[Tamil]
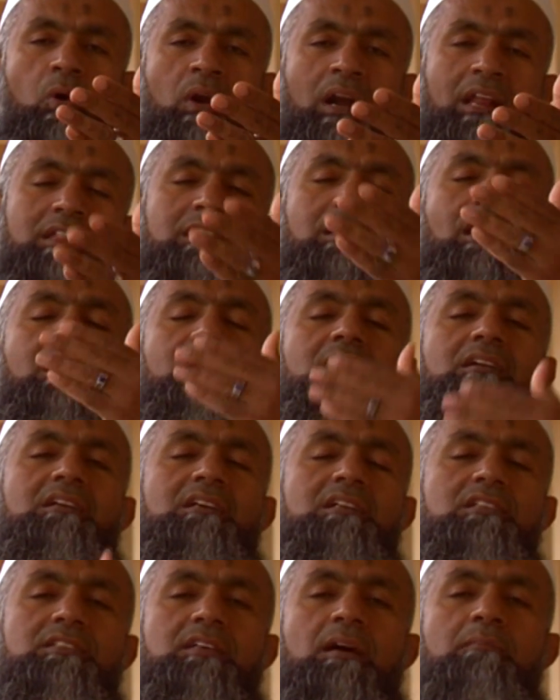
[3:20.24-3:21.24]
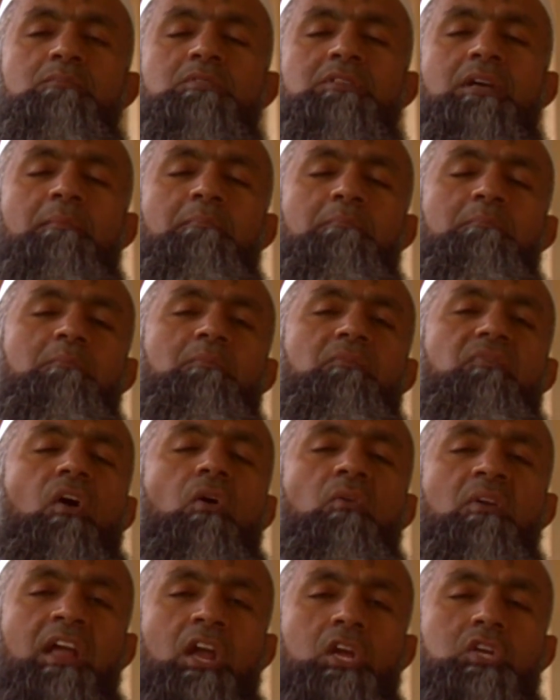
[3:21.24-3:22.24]
உங்களிடத்தில் ஜம்சம்
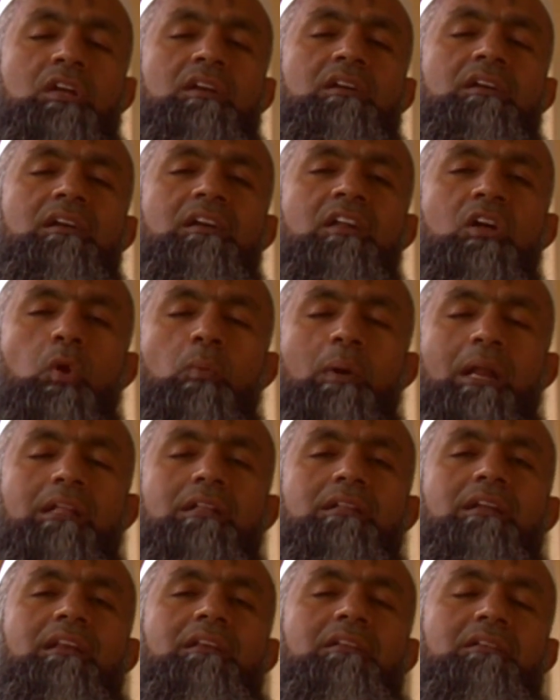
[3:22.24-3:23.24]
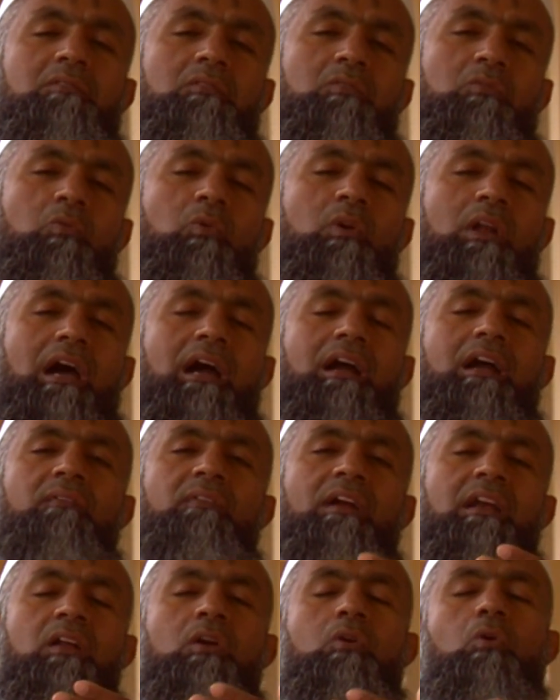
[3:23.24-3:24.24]
ஃபவுண்டேஷன் நிறுவனத்தின் ஊடாக
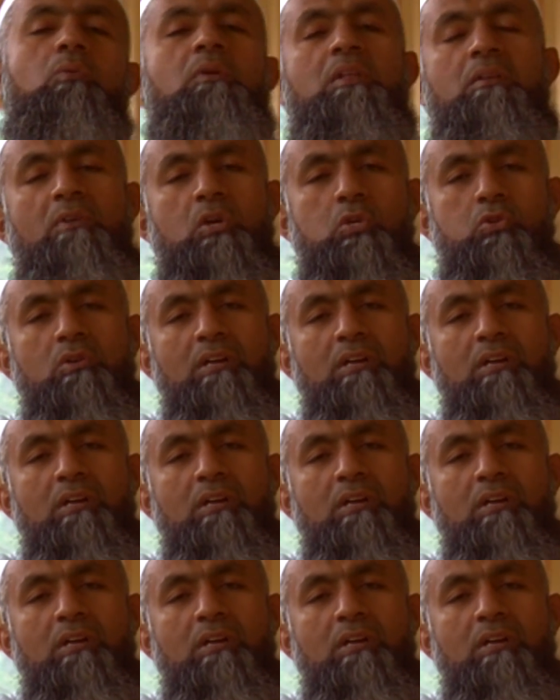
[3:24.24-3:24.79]
வேண்டிக் கொள்வது என்று